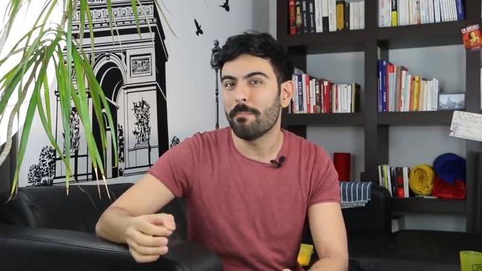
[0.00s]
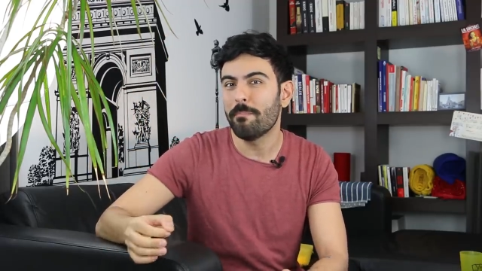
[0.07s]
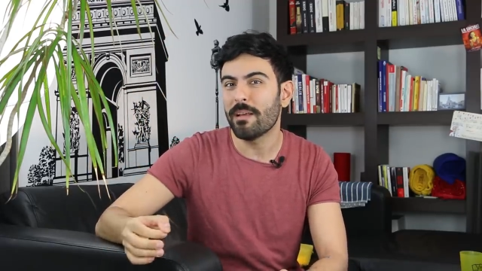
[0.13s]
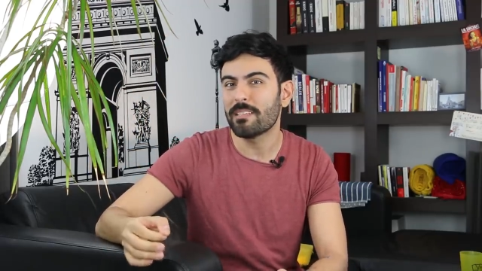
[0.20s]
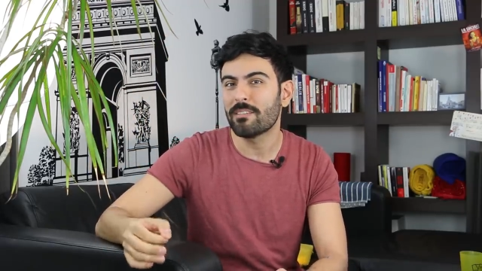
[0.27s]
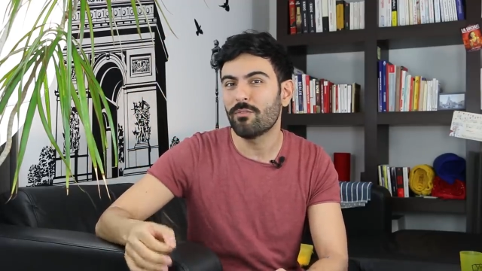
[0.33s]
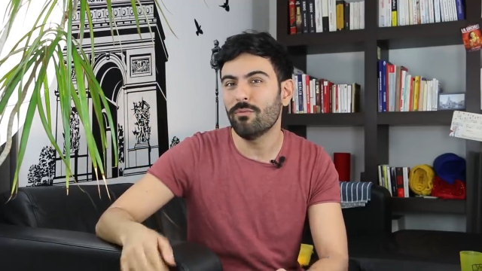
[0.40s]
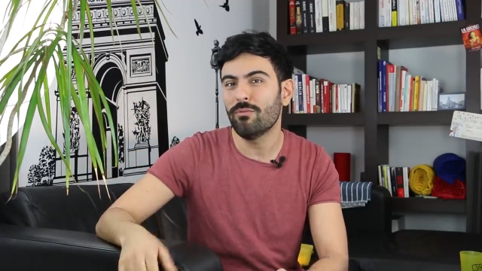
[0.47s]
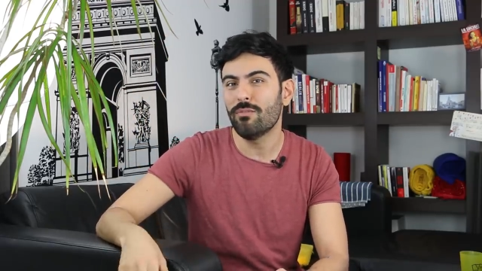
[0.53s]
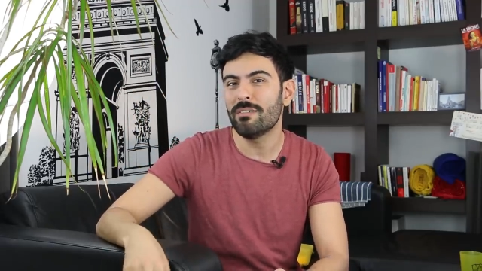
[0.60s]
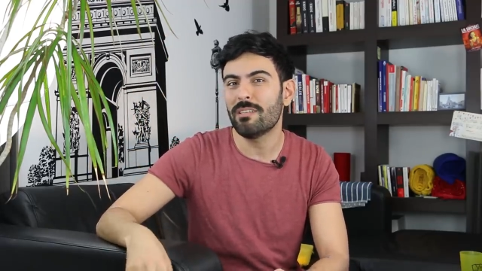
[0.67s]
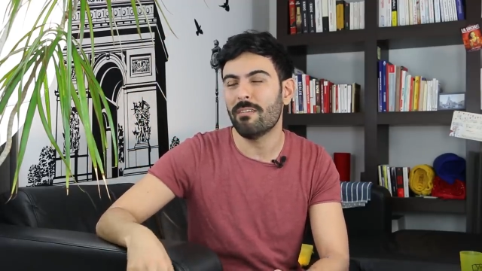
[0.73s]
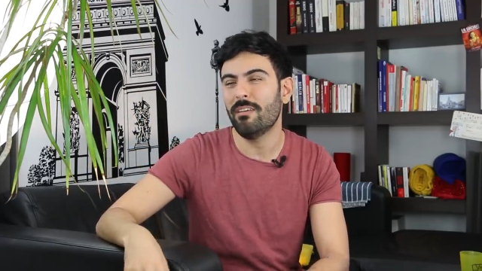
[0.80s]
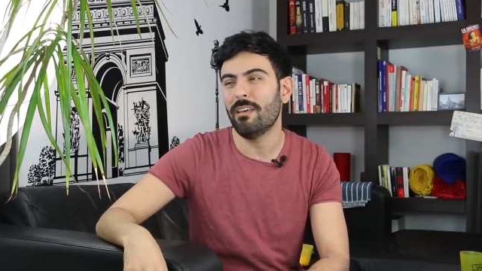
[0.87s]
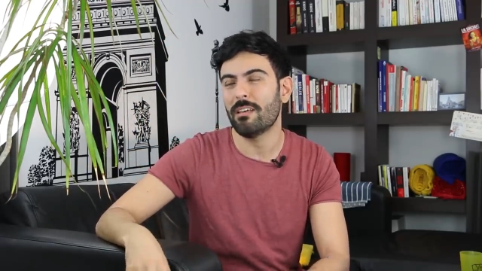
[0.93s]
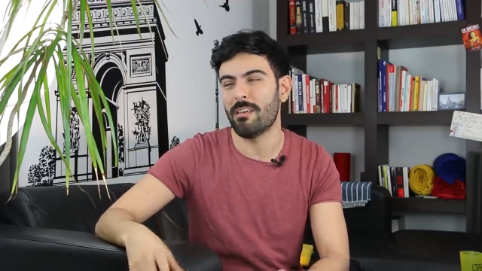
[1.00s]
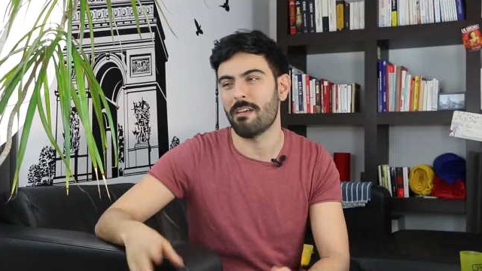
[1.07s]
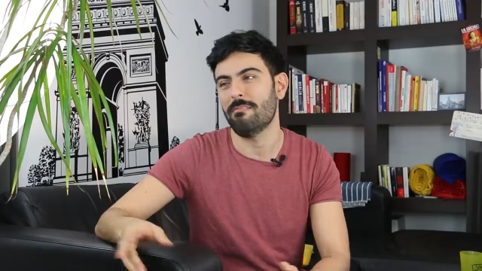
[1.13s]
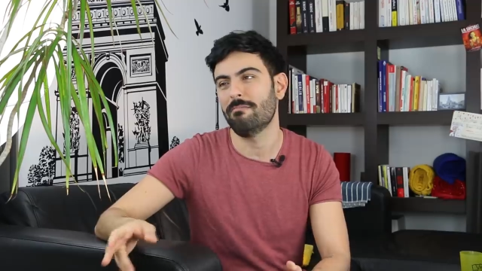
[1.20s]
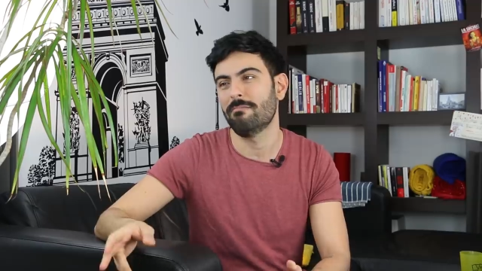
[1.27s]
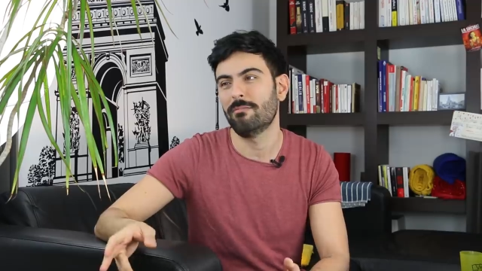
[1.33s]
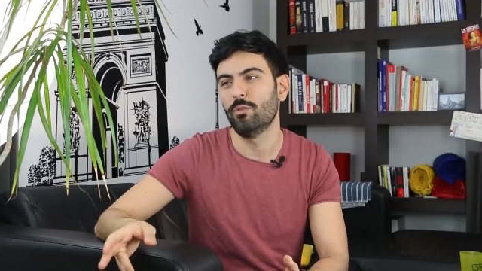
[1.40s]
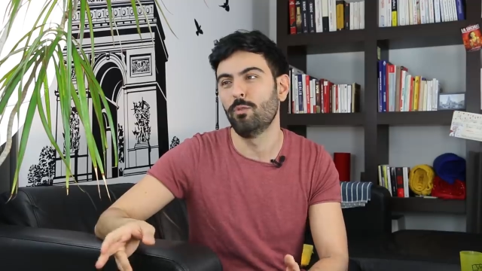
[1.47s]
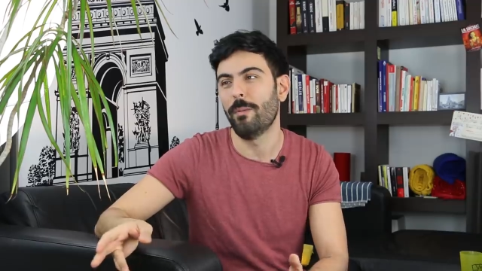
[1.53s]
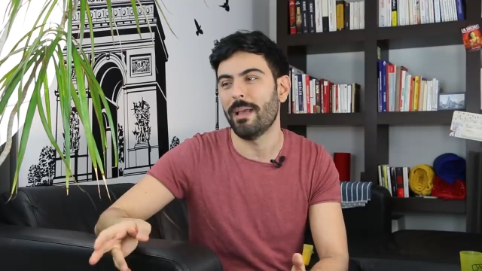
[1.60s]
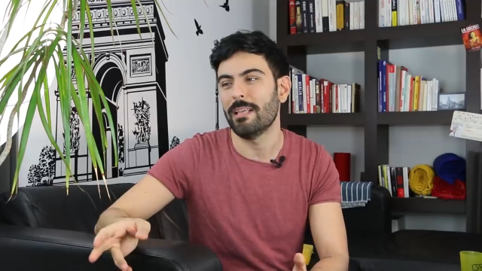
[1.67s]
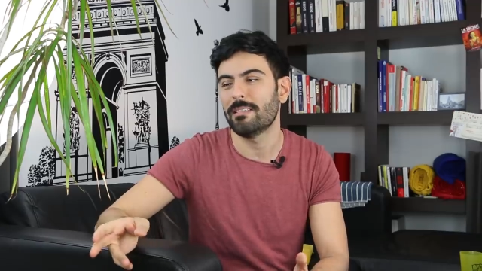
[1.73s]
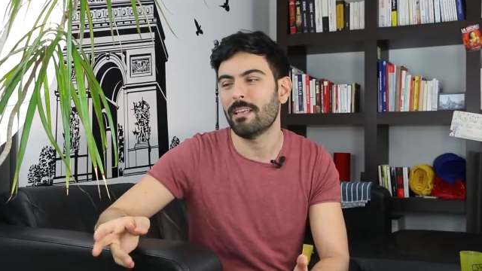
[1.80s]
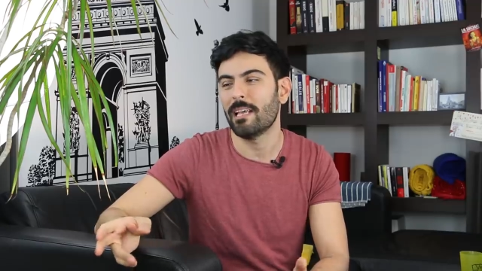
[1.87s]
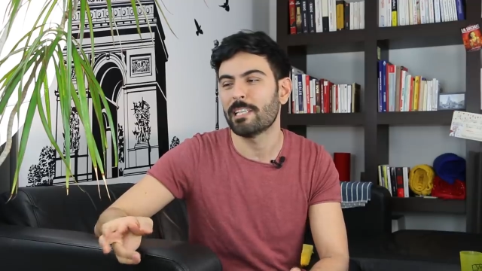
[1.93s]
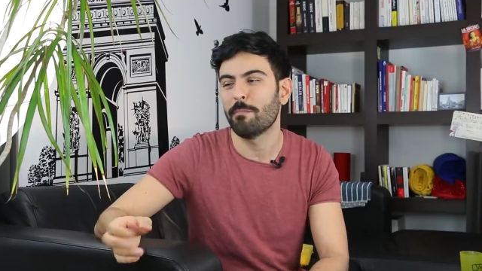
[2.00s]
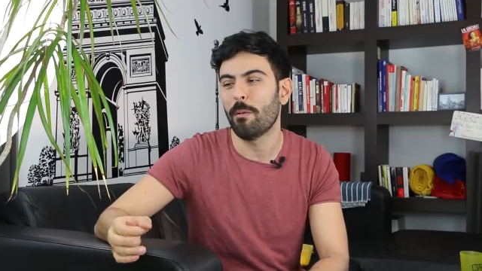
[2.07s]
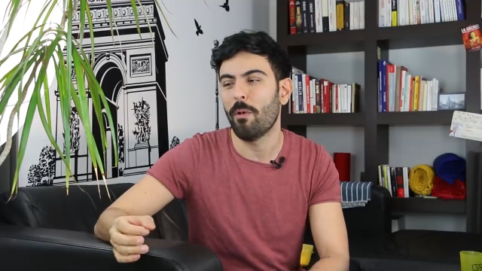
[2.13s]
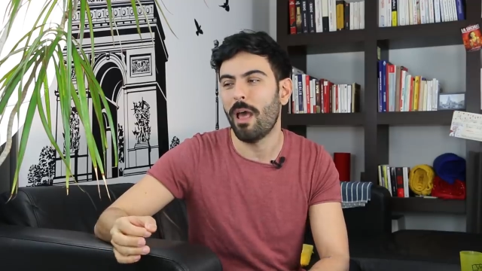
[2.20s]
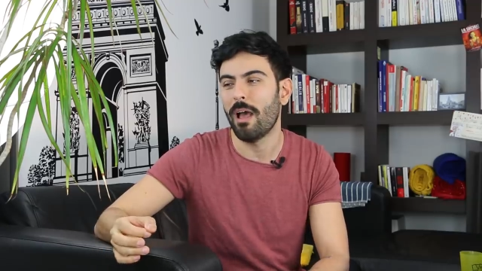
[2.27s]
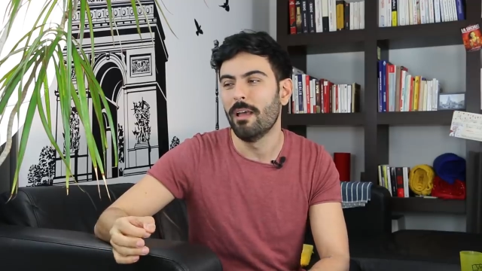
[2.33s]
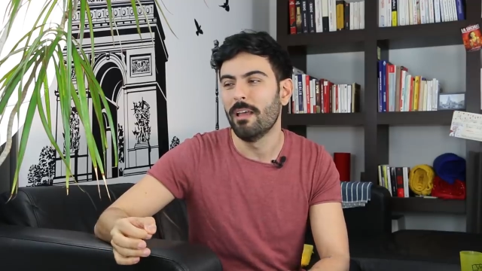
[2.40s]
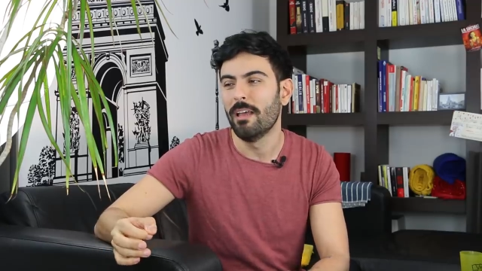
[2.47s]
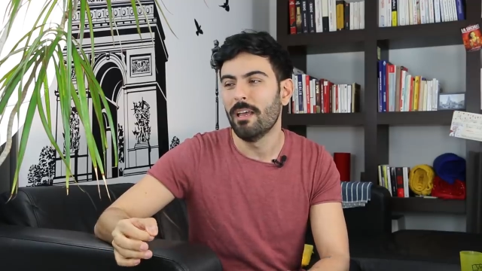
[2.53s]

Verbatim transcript: parce qu'on ne savait rien, ou presque, à ce moment-là.